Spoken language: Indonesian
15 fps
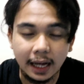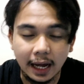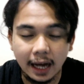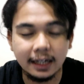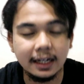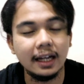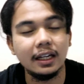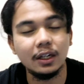
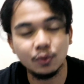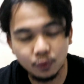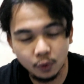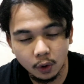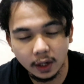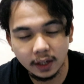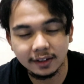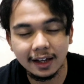Ada
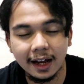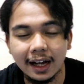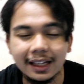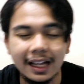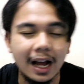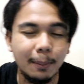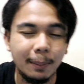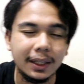info yang
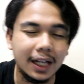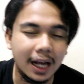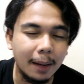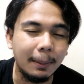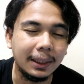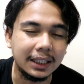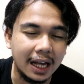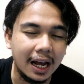sangat amat
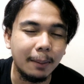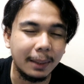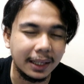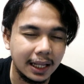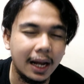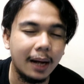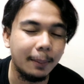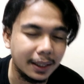amat amat
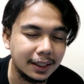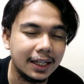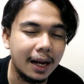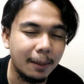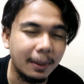amat